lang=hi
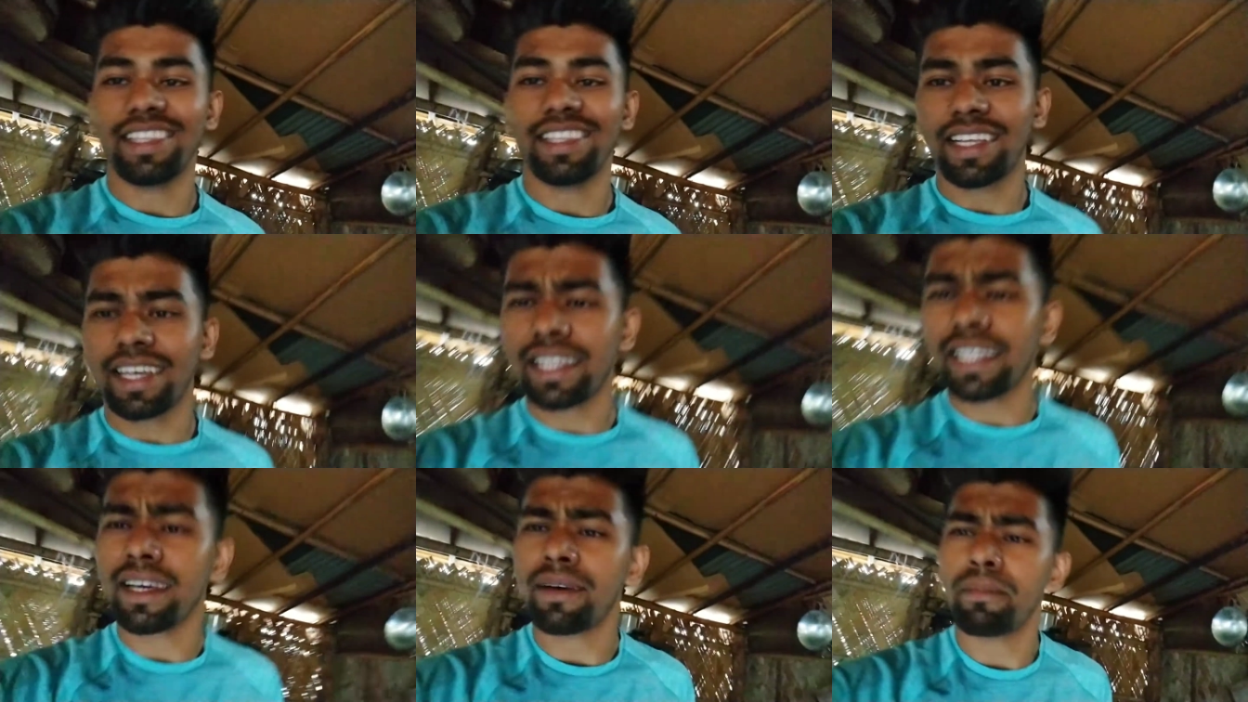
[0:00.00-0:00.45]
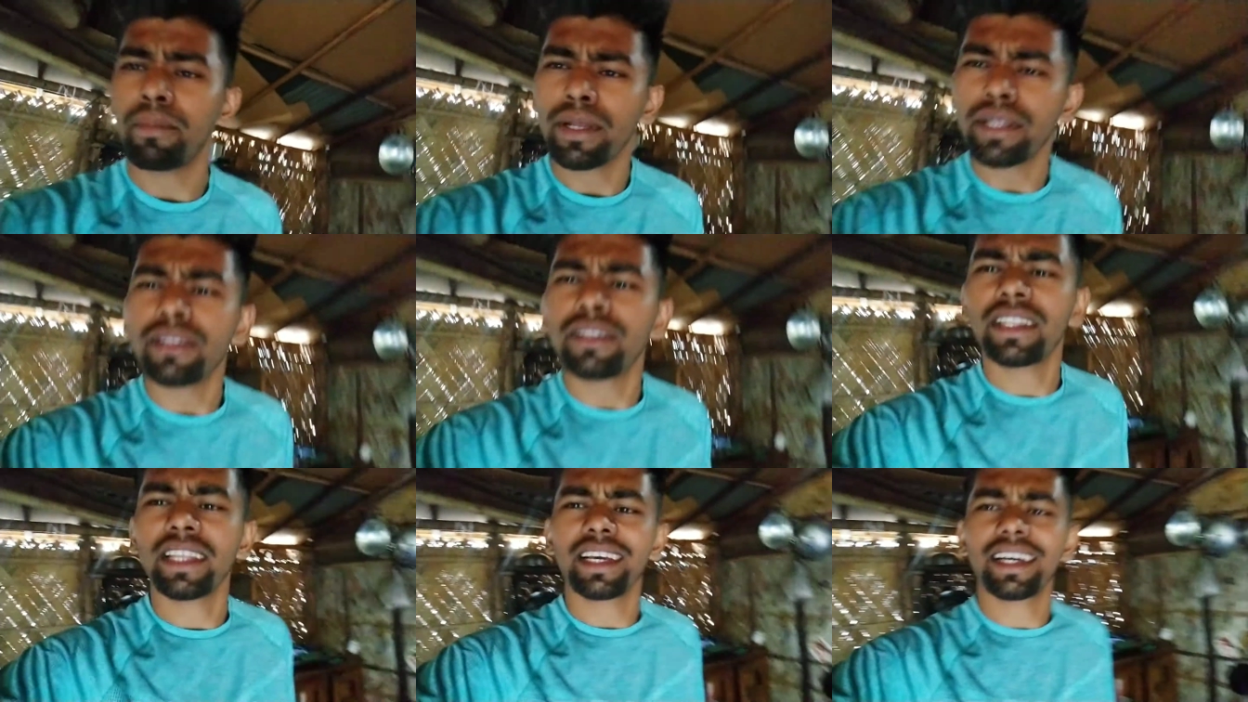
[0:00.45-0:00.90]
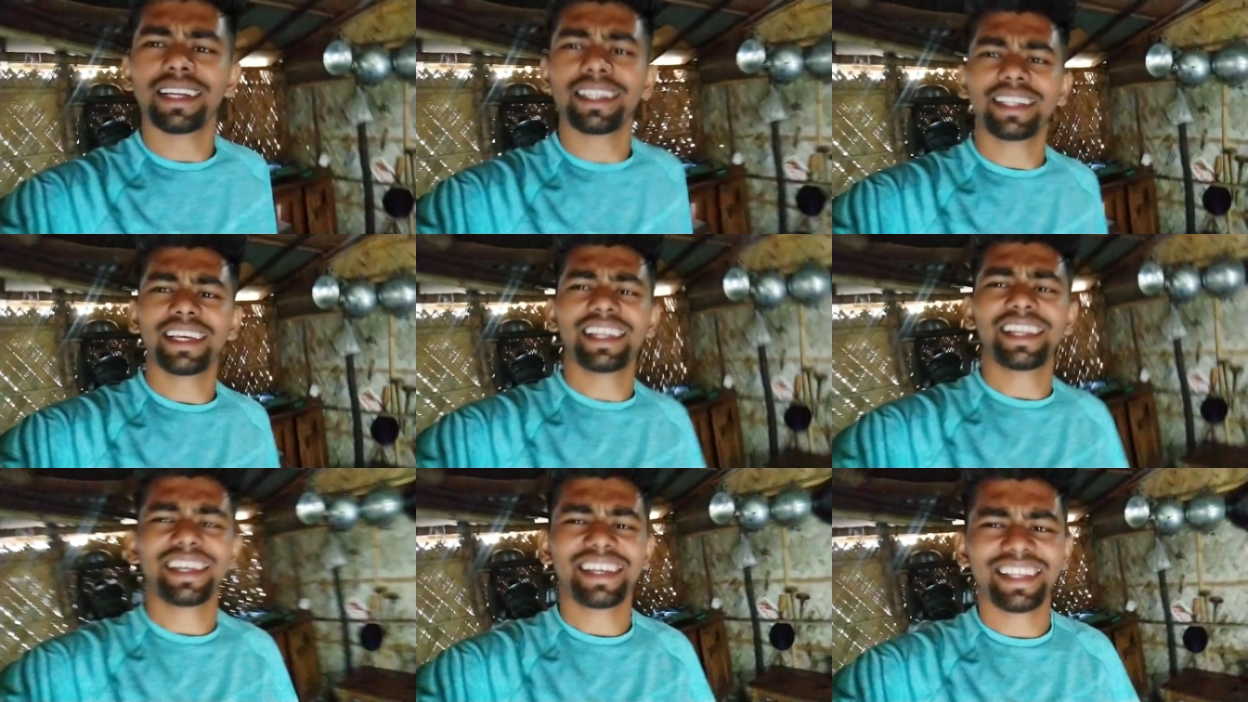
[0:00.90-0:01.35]
नहाने का मन तो नहीं
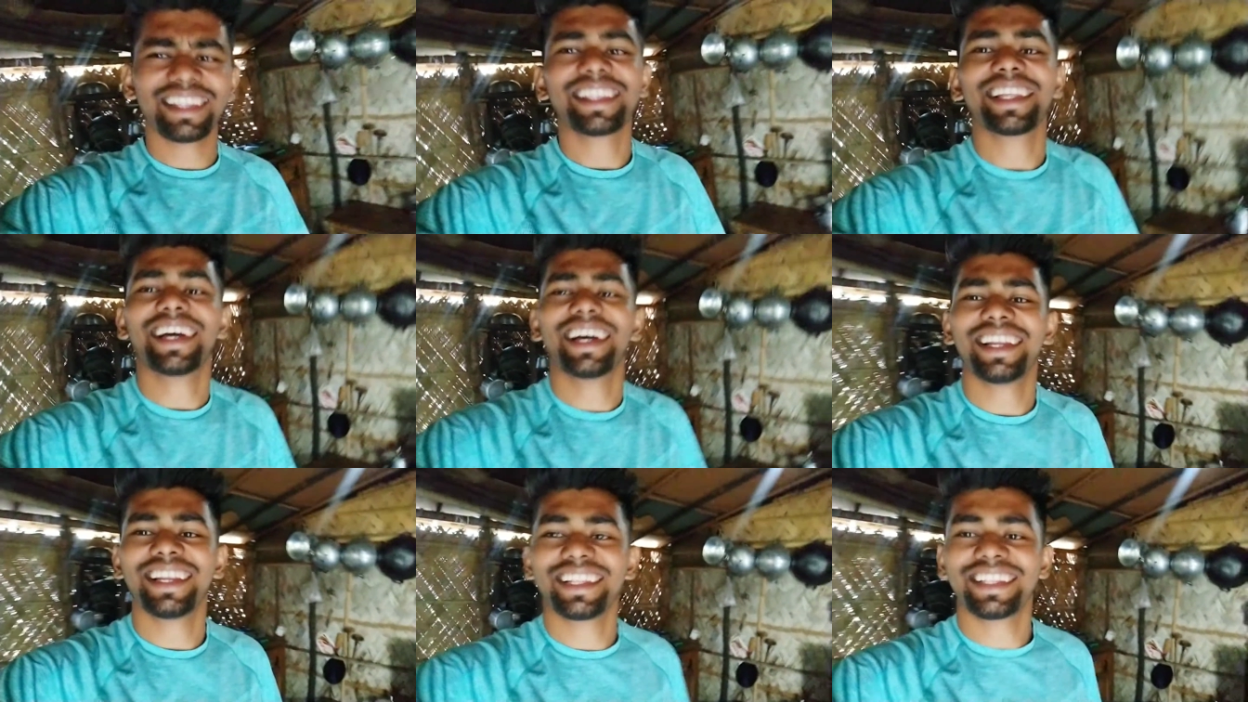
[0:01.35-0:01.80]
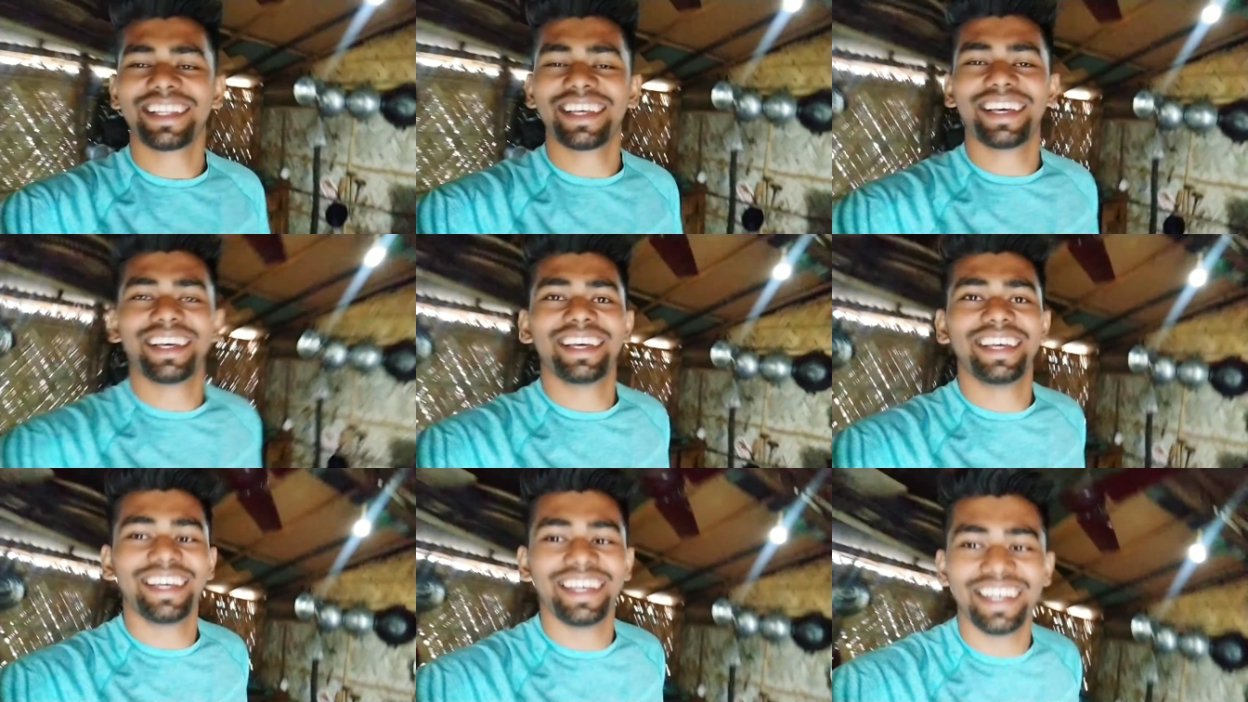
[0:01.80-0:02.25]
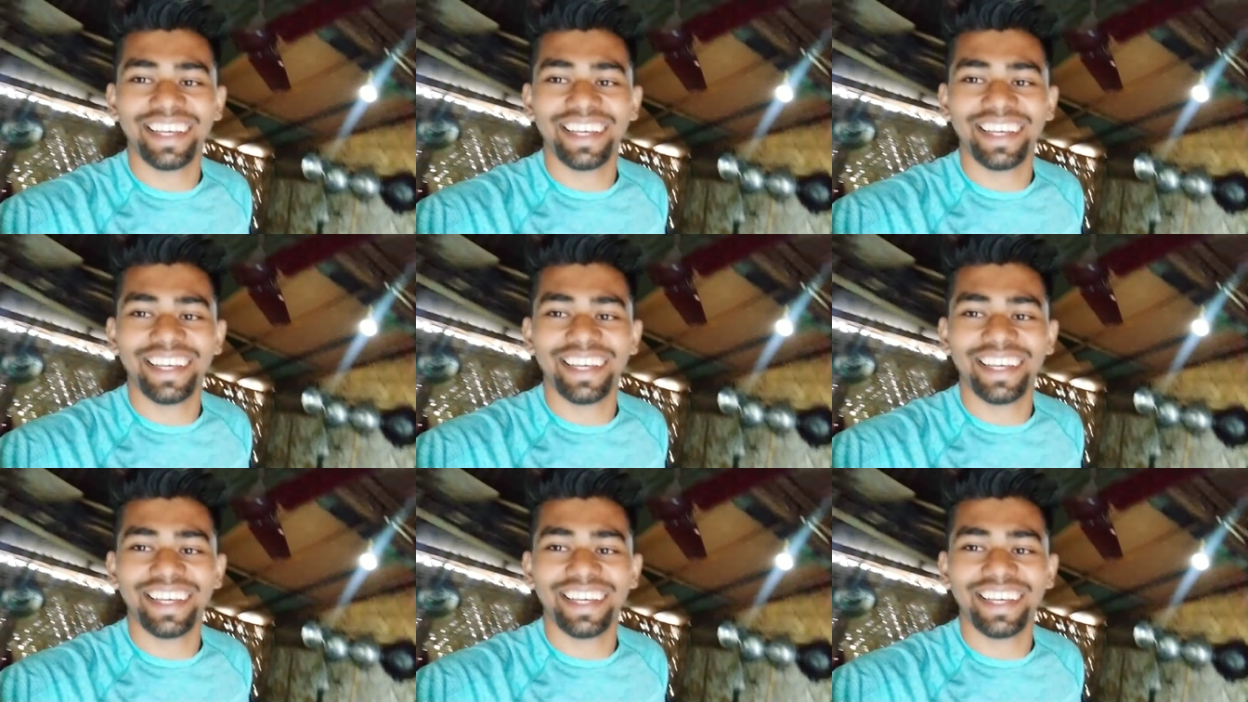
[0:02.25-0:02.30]
करता है लेकिन नहा लेता है